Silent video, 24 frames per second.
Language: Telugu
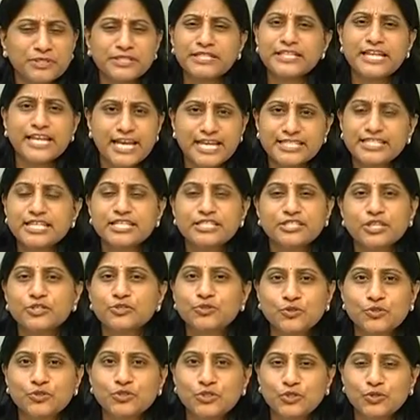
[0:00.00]
చిన్న ఏజ్ నుంచే
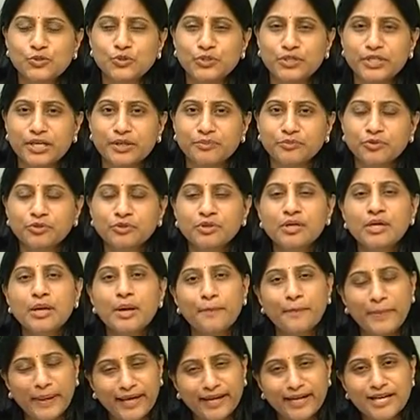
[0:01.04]
చూస్తూ ఉంటాము
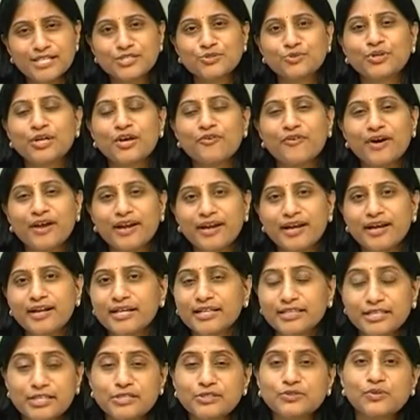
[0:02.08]
పేరెంట్స్ కూడా
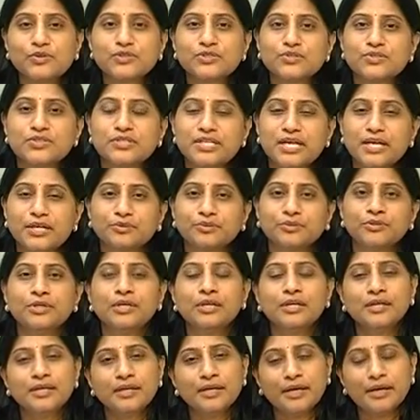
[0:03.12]
వర్రీడ్గా తీసుకొస్తుంటారు
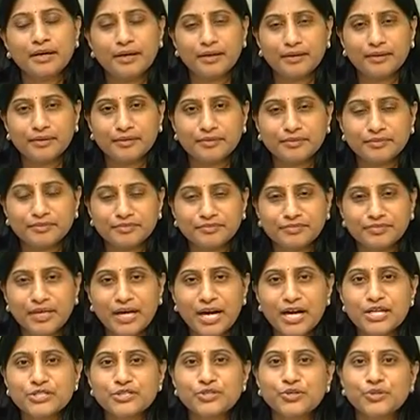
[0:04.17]

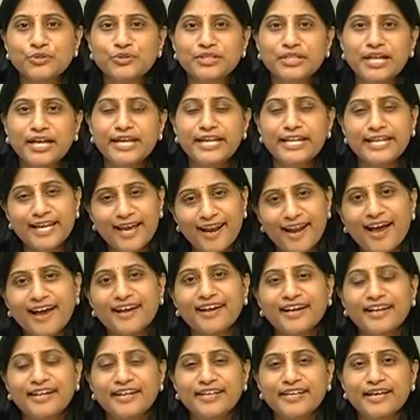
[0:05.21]
కళ్ళజోడు ఉందండి
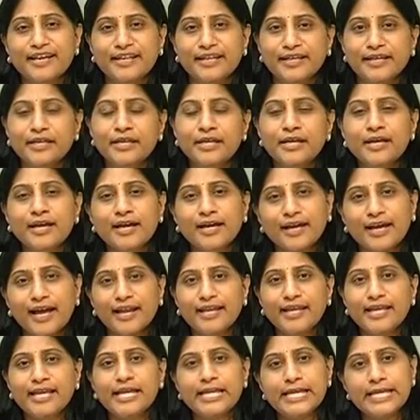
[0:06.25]
ఎలాగండి అని
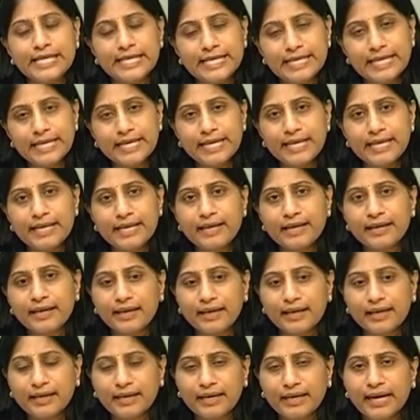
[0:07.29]
కానీ ఈ
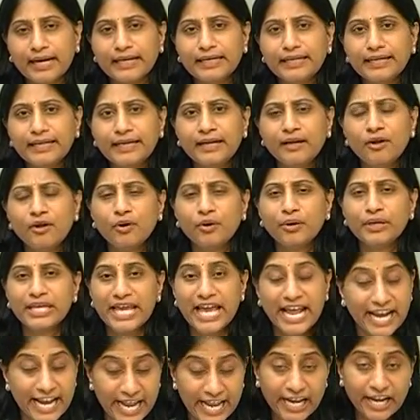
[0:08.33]
కంట్లో
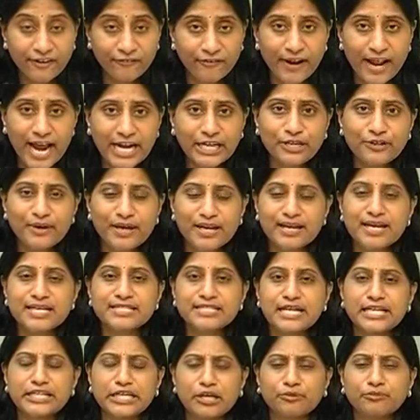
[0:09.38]
ఎర్ర రిఫ్రాక్టివ్
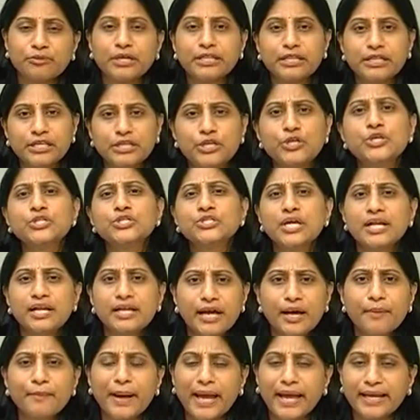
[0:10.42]
ఎర్రర్స్ అంటాం అది
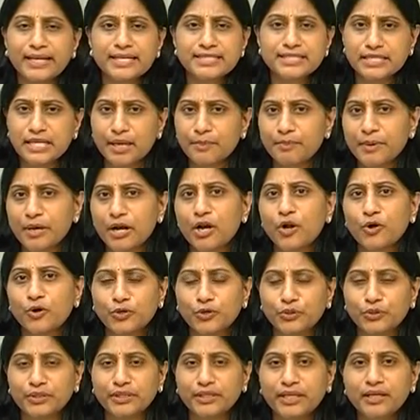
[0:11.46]
యూజువల్గా మైనస్ నెంబర్లో
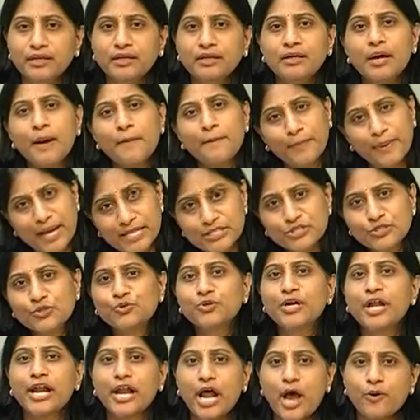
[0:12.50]
ఉంటుంది ప్లస్
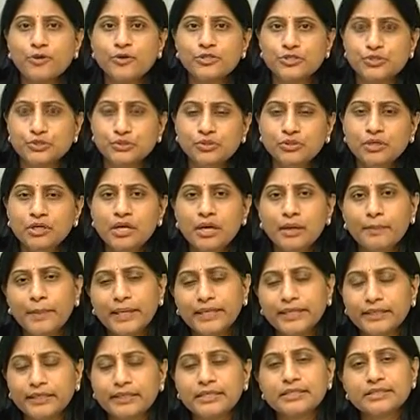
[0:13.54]
కూడా రావచ్చు
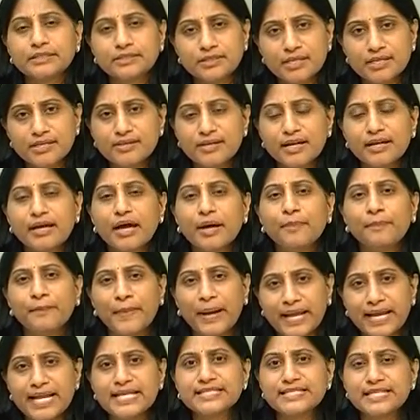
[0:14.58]
బట్ జనరల్గా
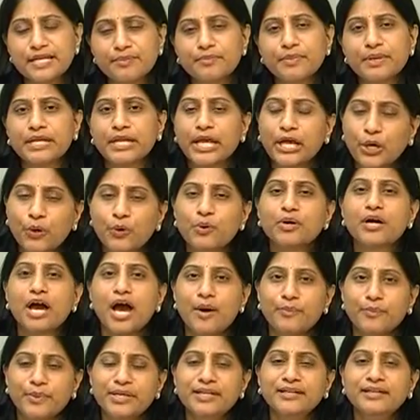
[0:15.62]
మైనస్ నెంబర్ ఎక్కువ
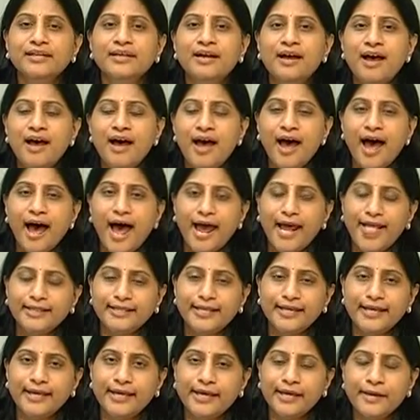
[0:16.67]
కామన్
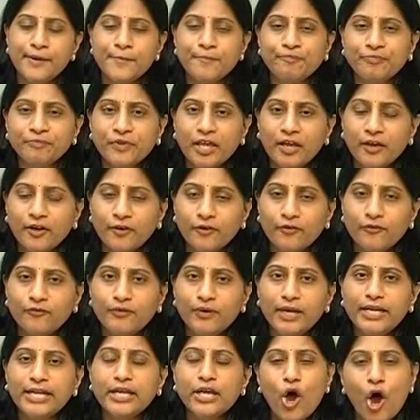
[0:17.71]
అయితే
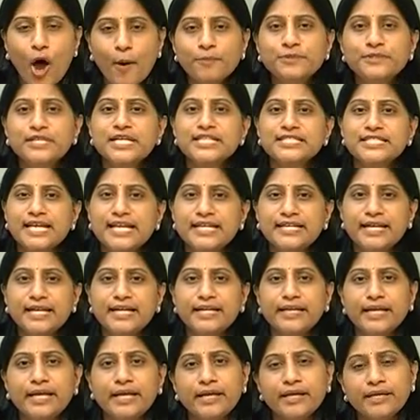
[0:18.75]
వీటికి ఆప్షన్స్
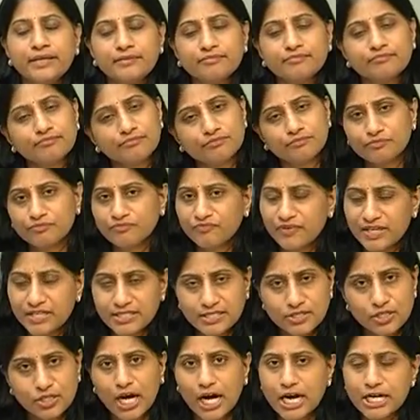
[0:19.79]
ఏంటంటే
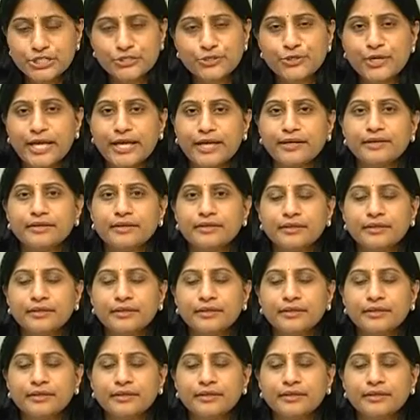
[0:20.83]
ఫస్ట్ కళ్ళజోడే